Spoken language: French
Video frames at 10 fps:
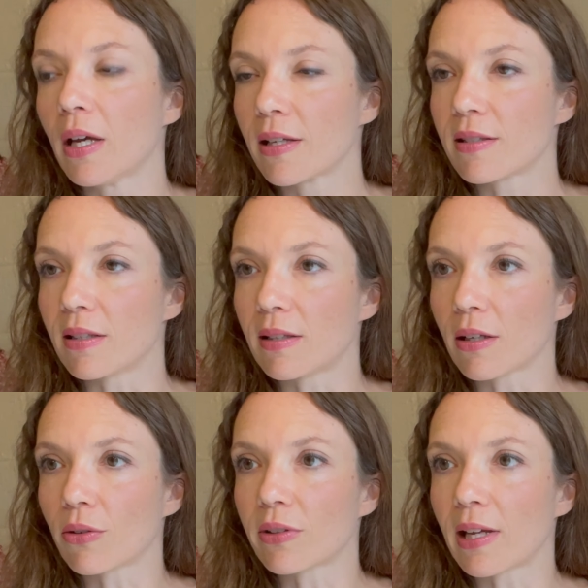C'était
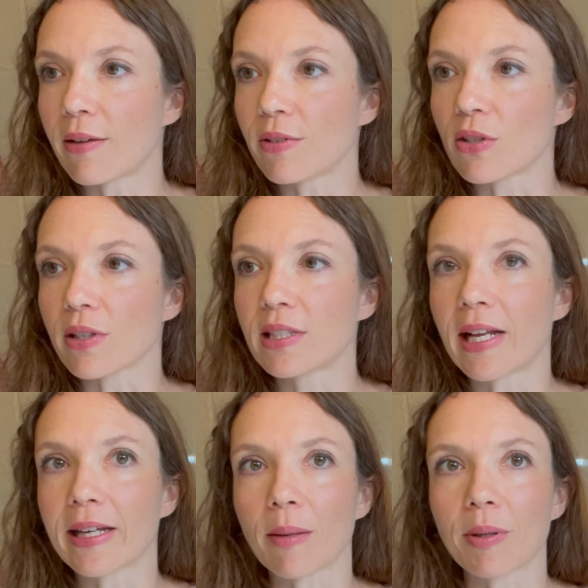quand elle avait sorti
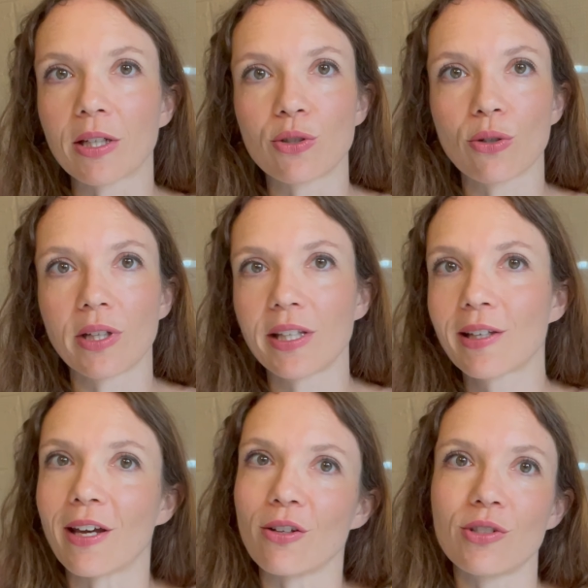la Capriccioli,
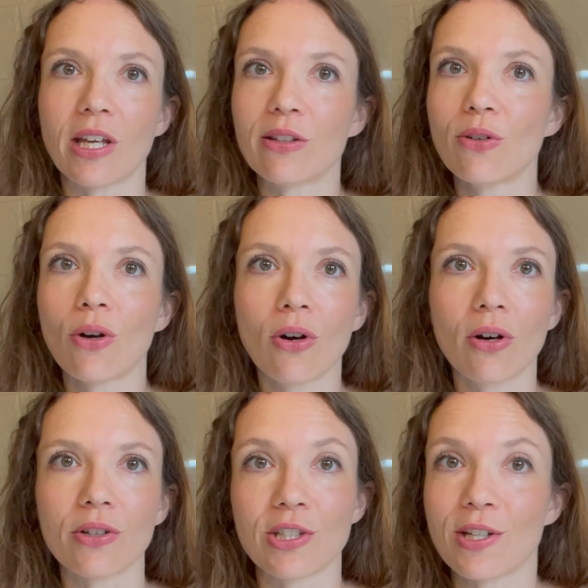que
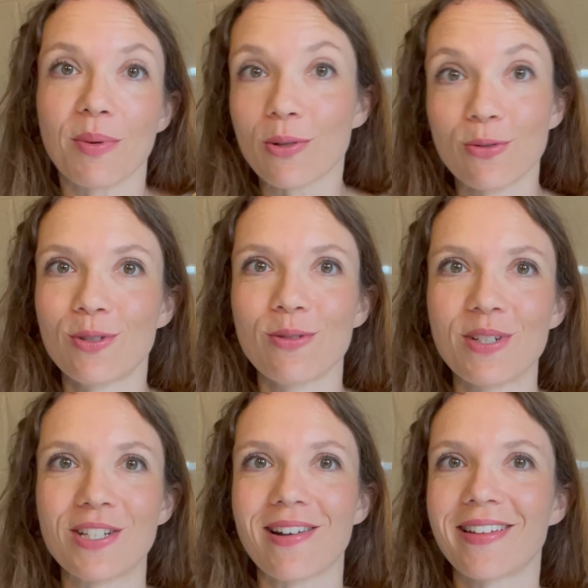j'adore, j'ai jamais cousu,
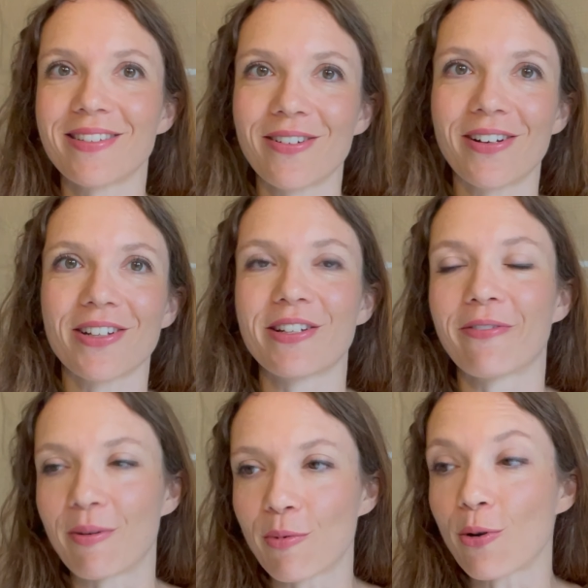mais je l'adore, j'ai
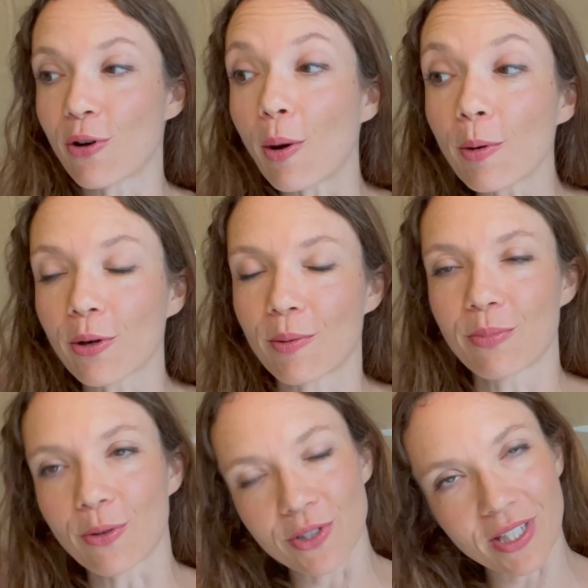vraiment encore comme
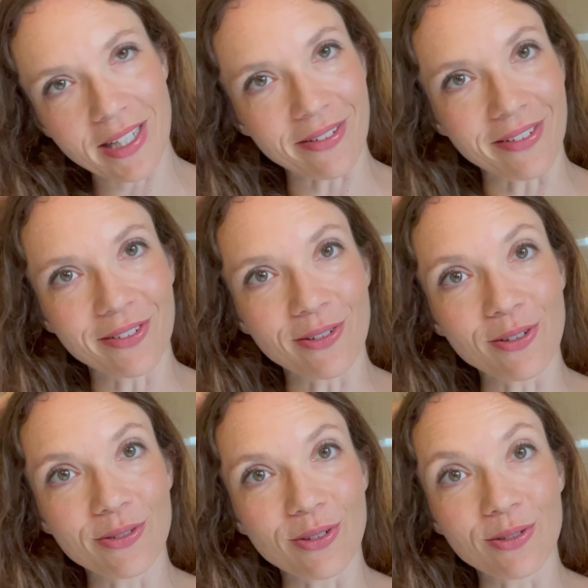projet euh, de,
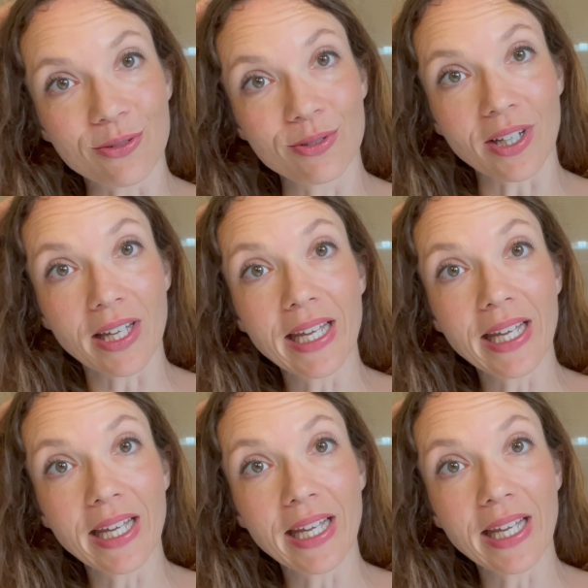le coudre.